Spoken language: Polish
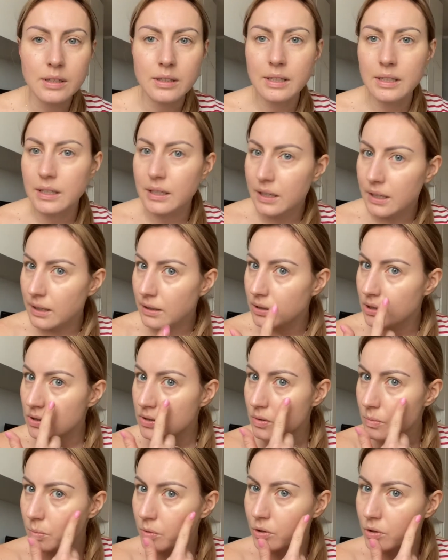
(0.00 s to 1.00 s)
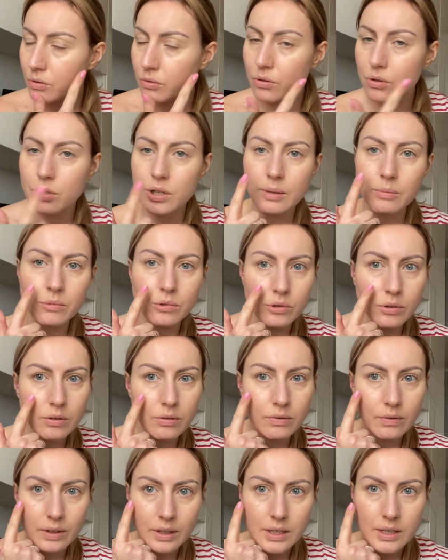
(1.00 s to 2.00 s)
delikatnie sobie dołożyłam drugą
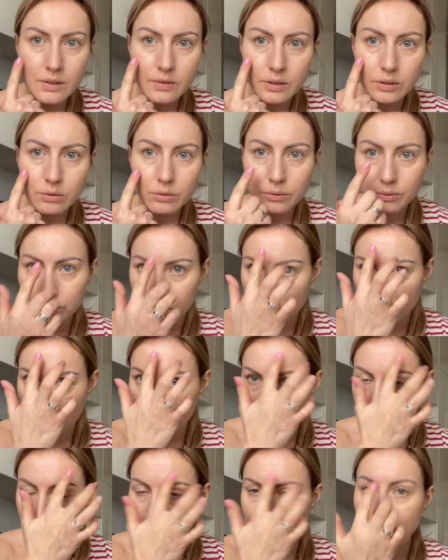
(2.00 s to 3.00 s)
warstwę tu w tych